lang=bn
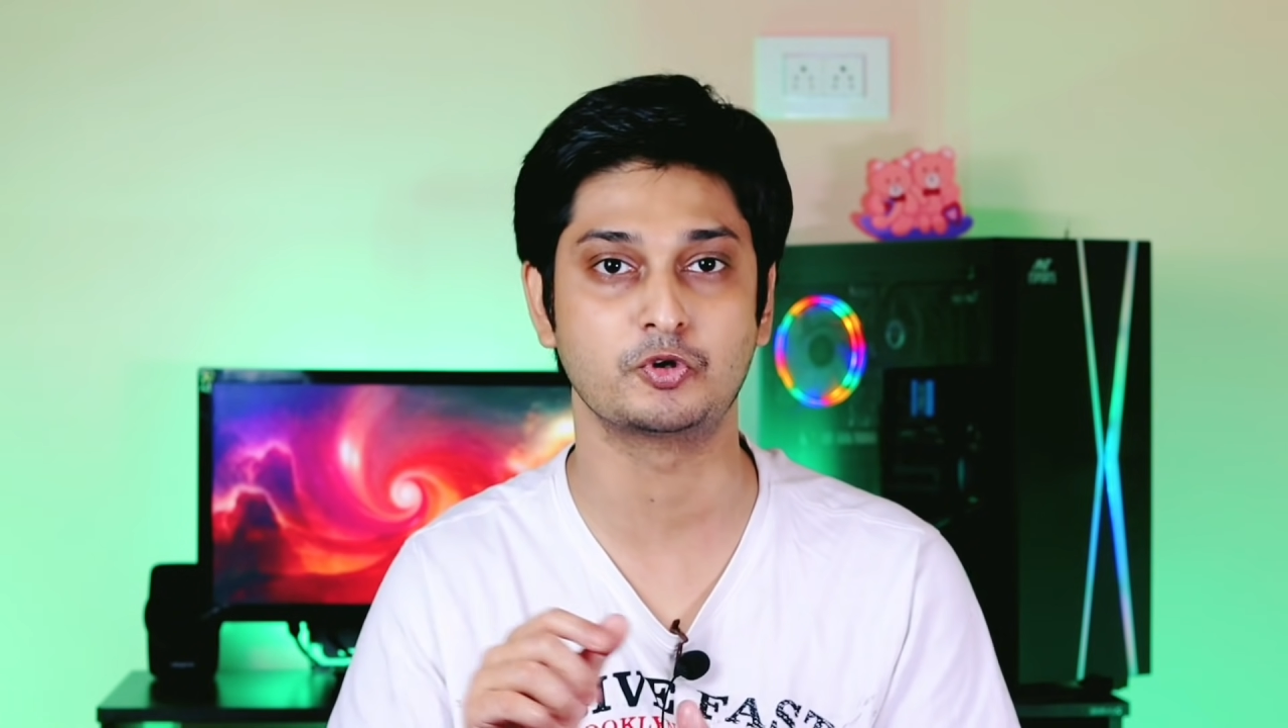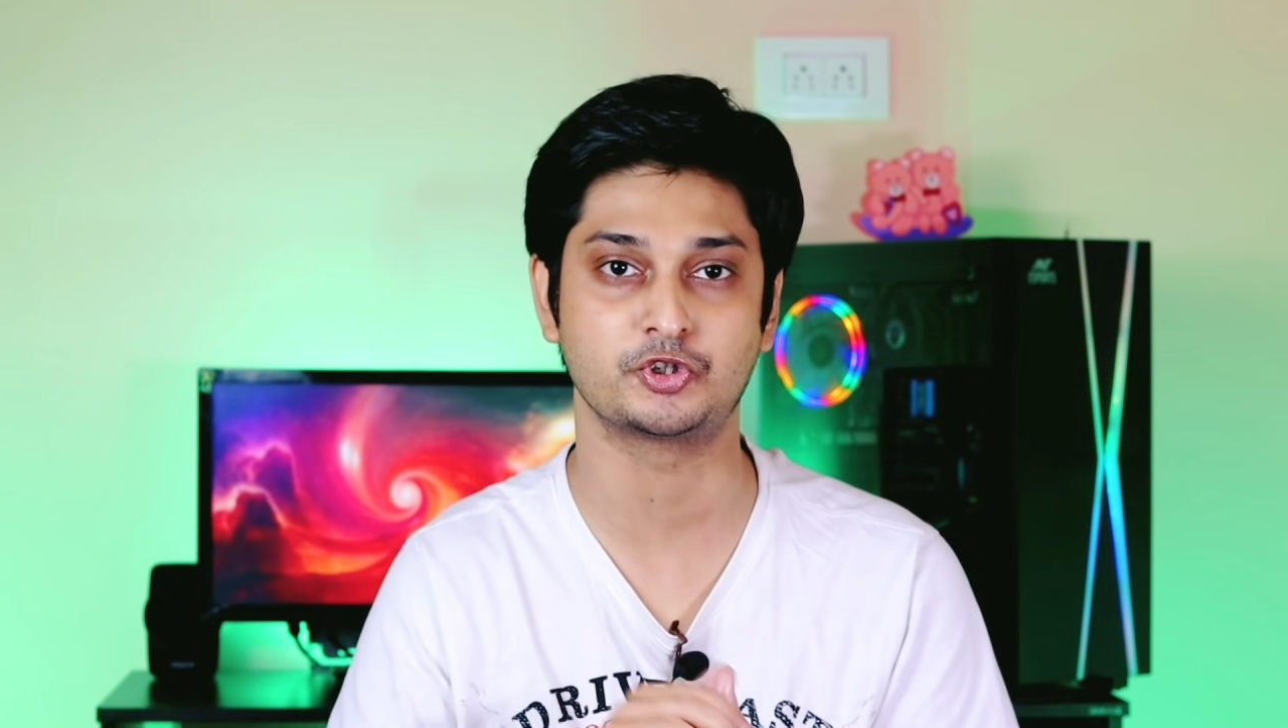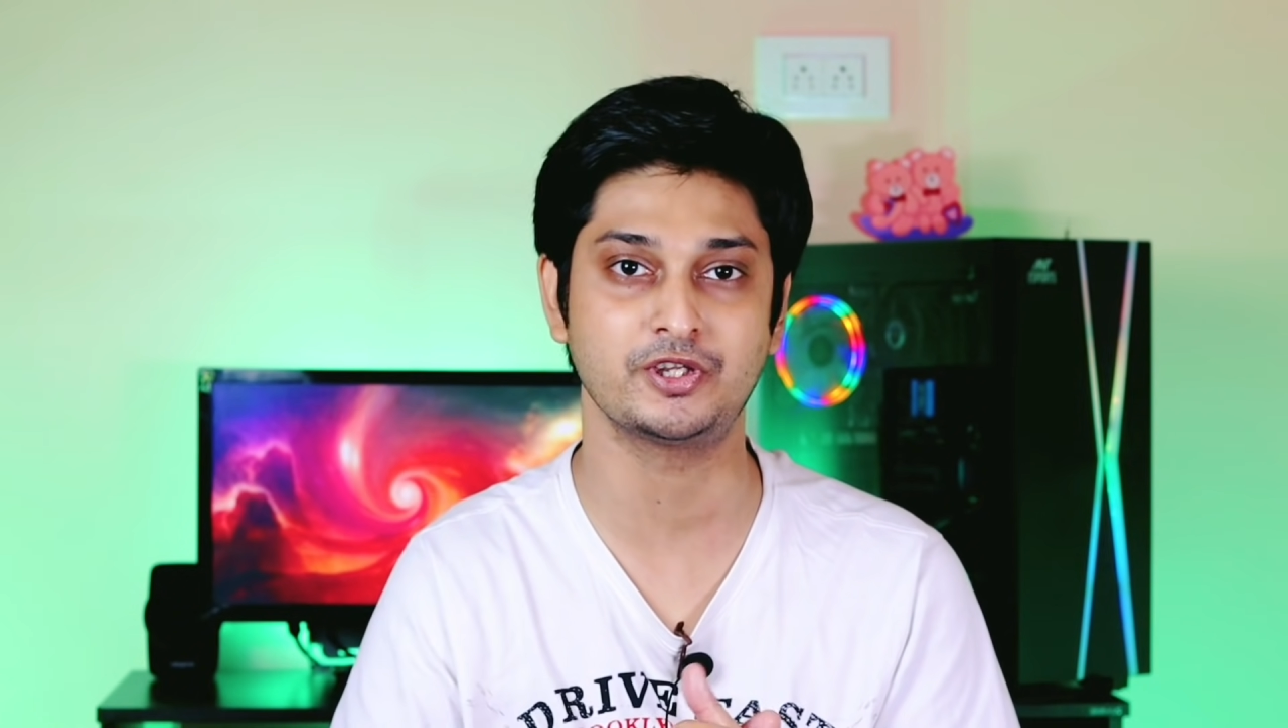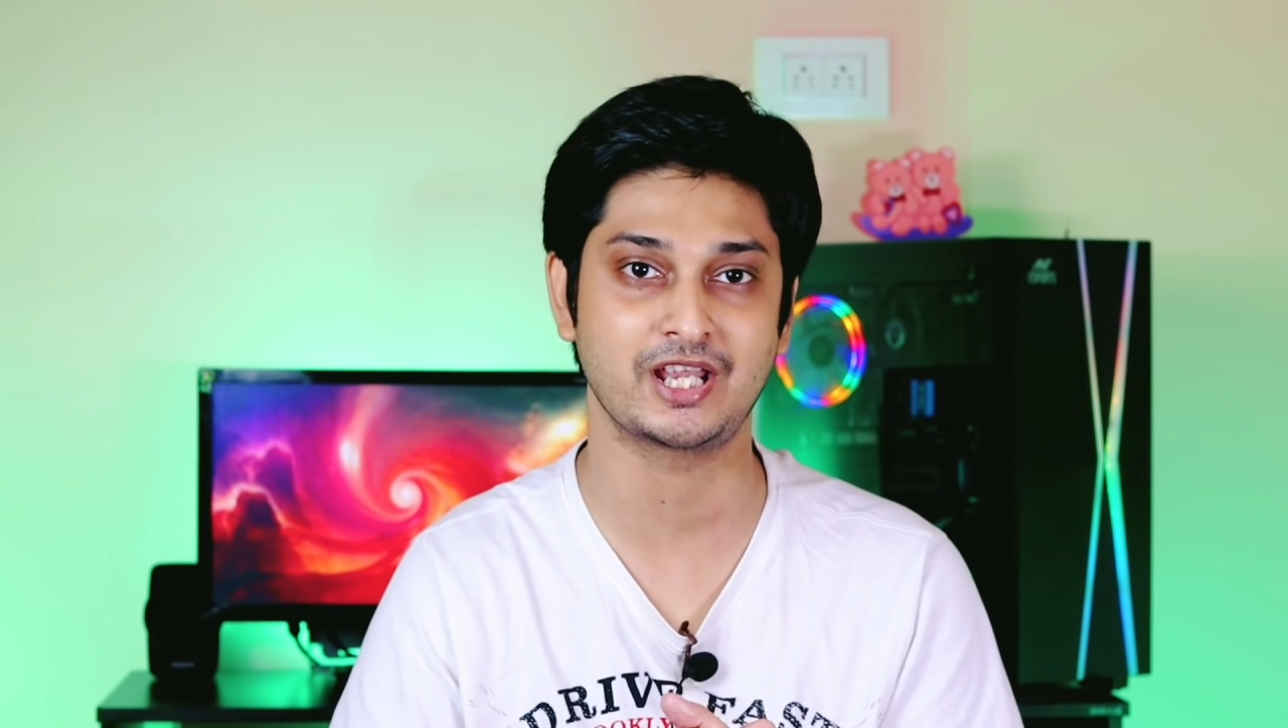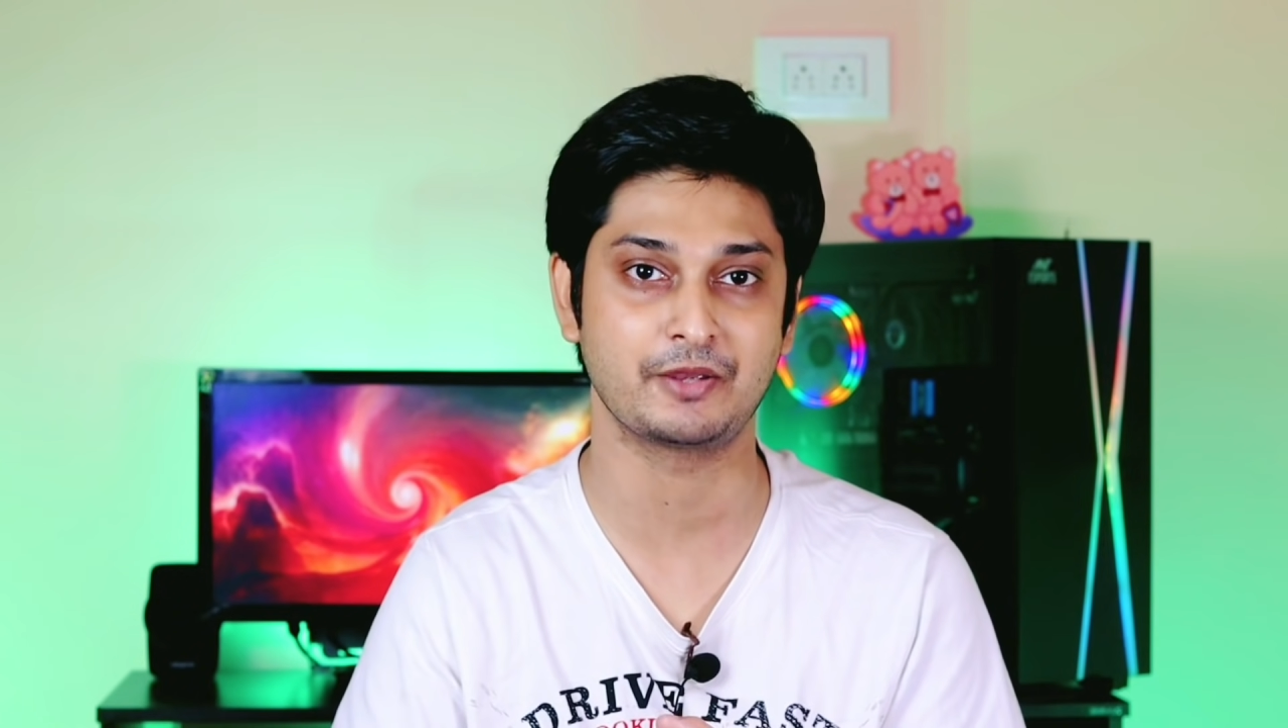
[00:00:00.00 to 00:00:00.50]

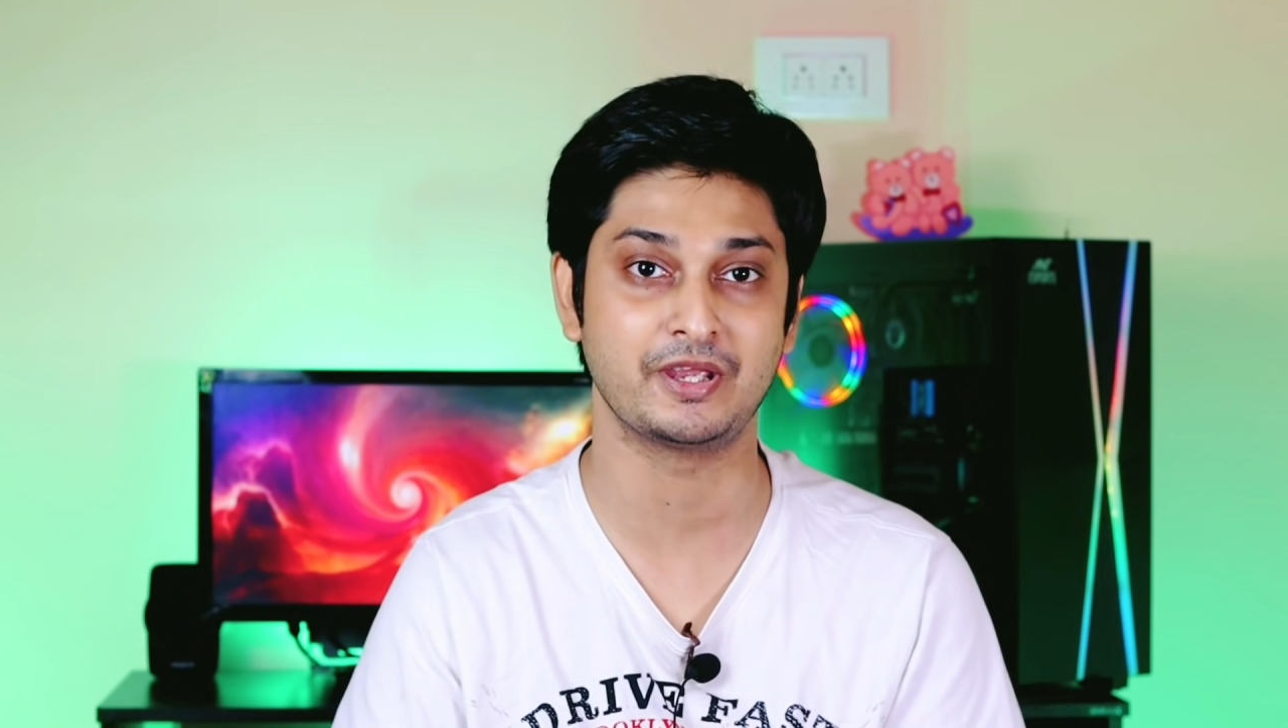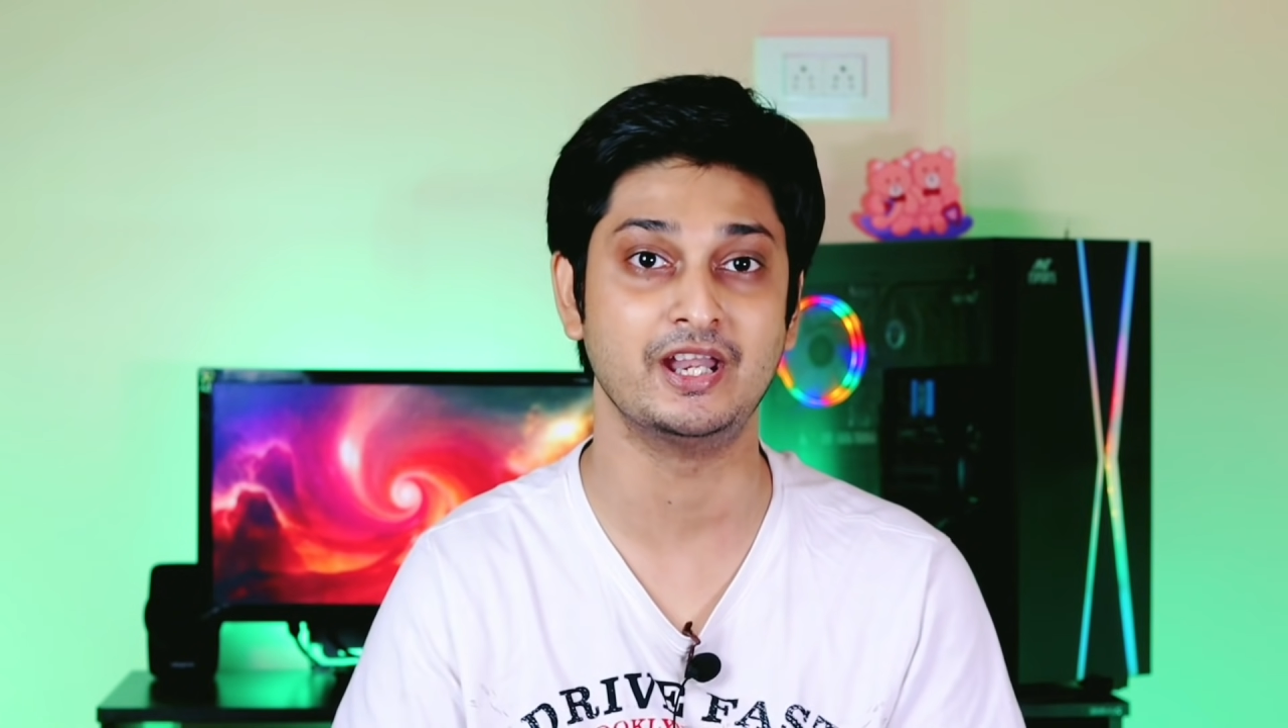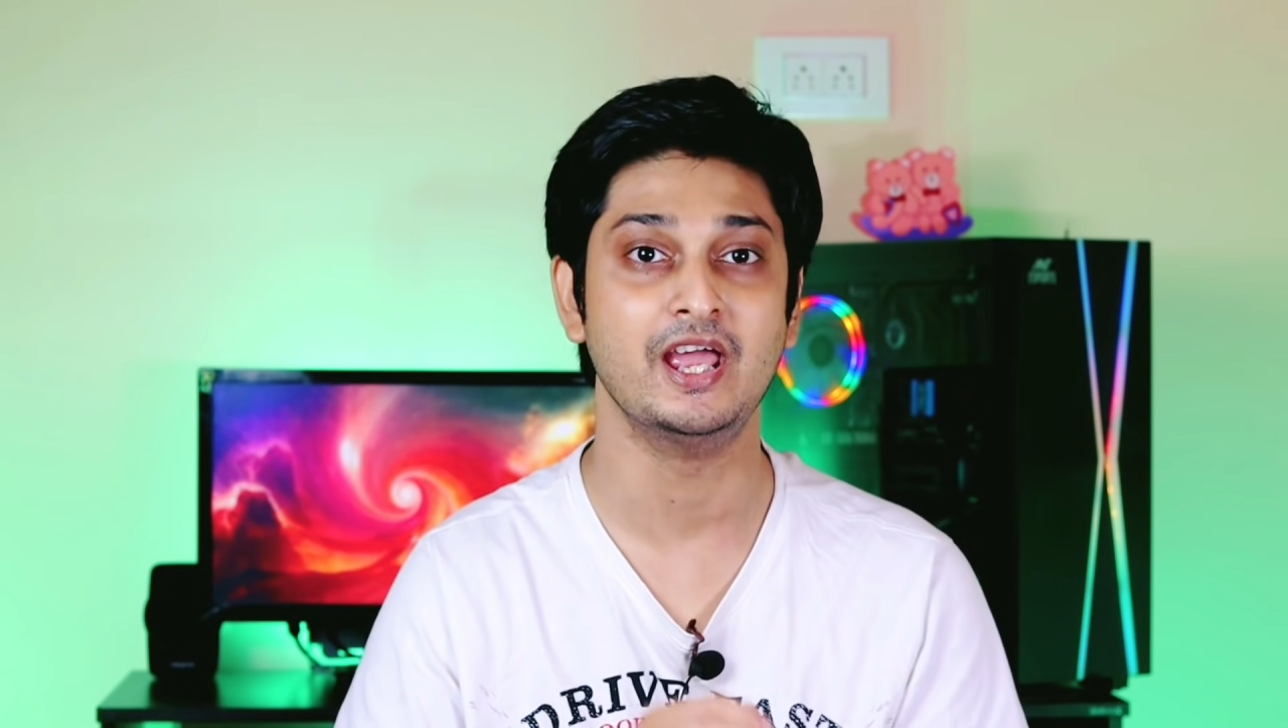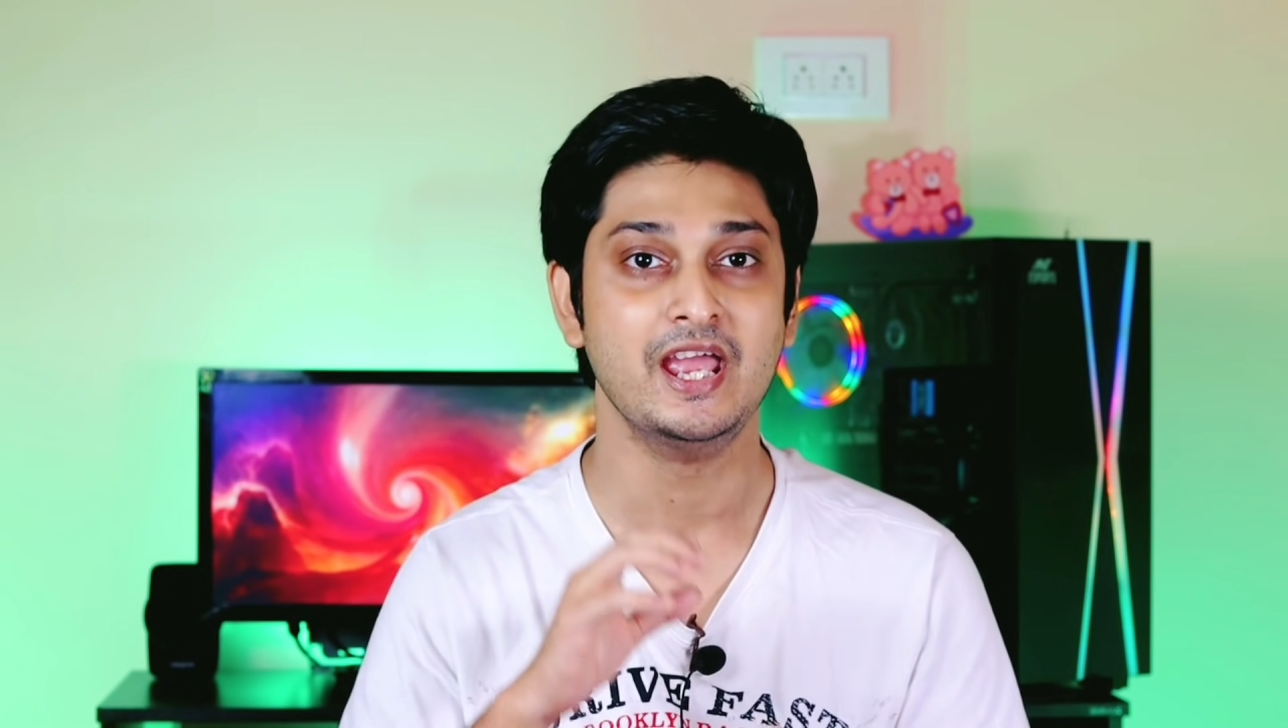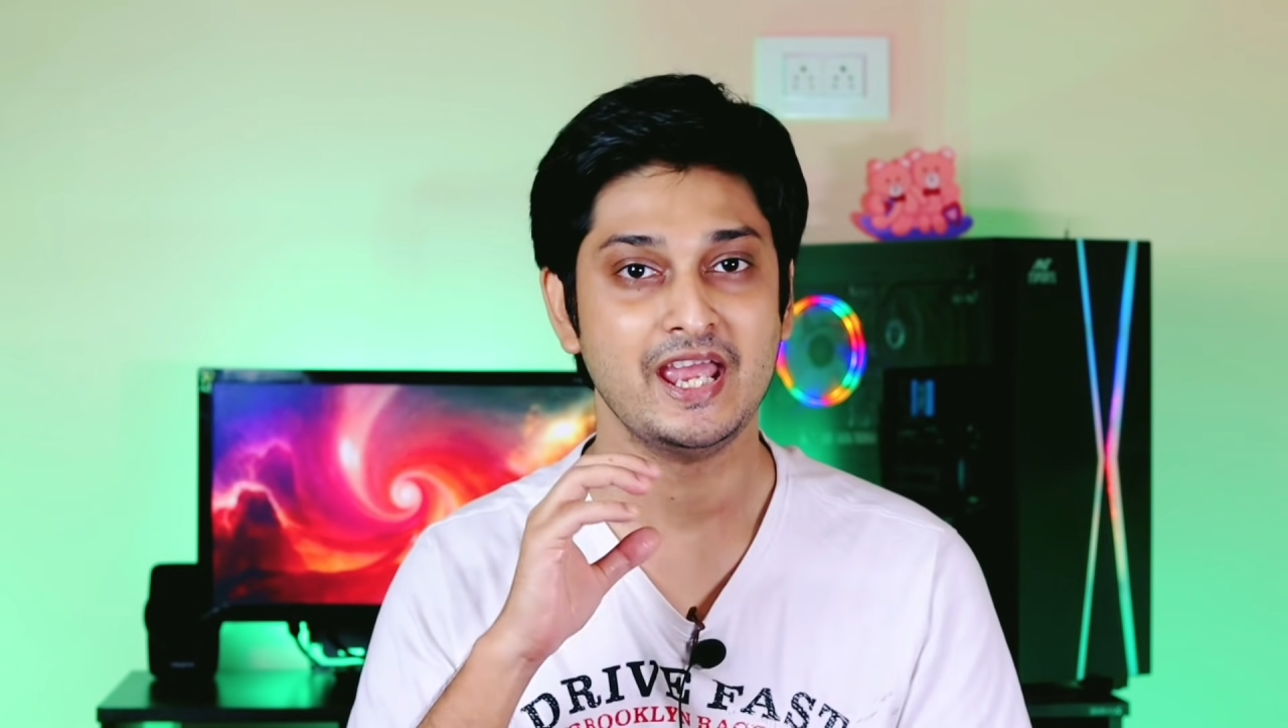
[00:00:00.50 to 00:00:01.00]
অবশ্যই জানাবেন